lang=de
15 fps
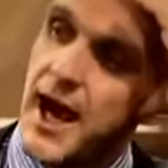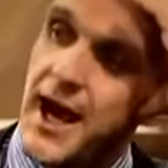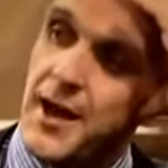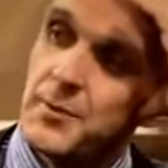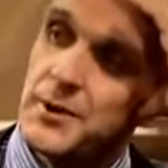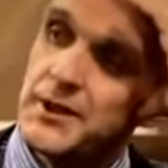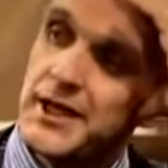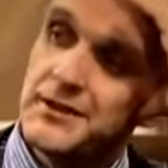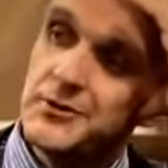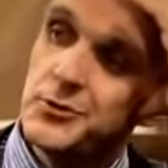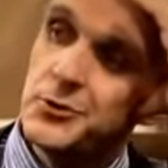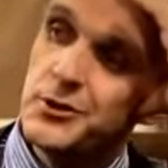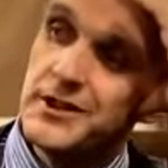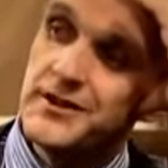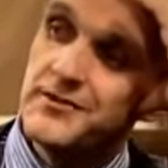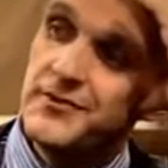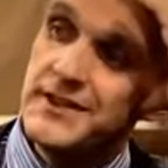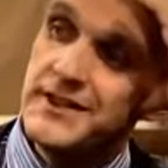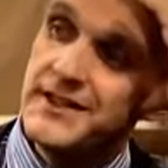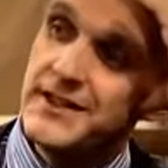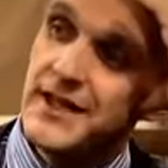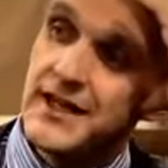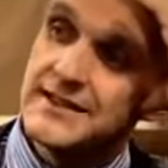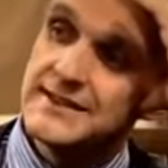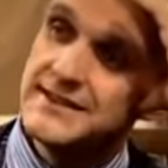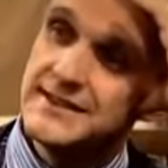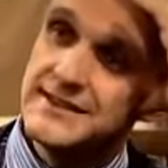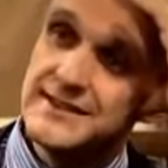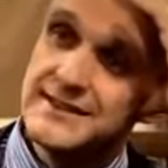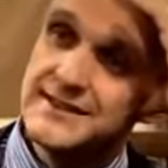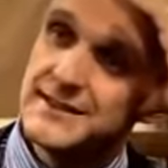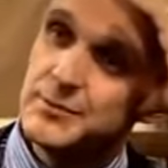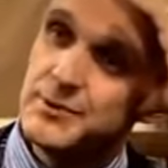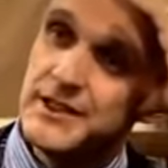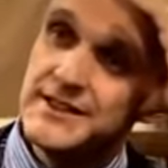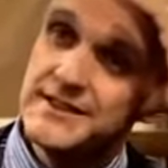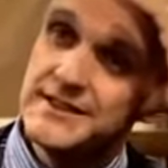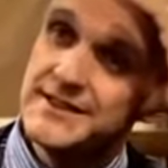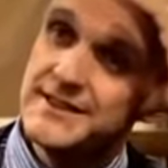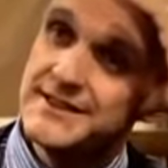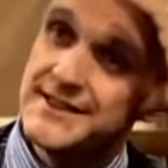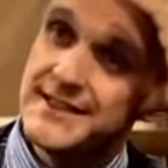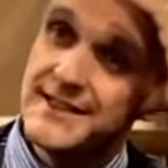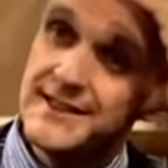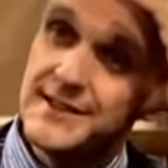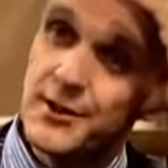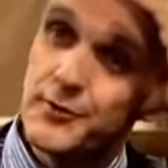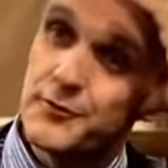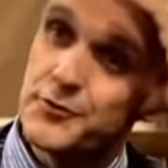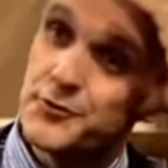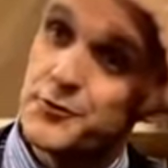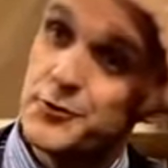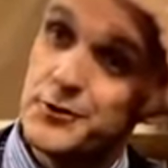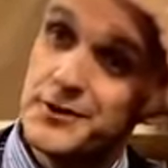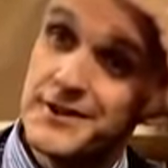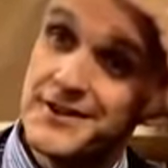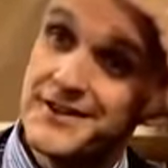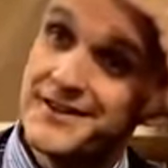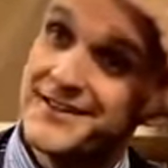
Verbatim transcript: Aber natürlich wichtiger als die Disziplin sind die Seelenaufschwünge.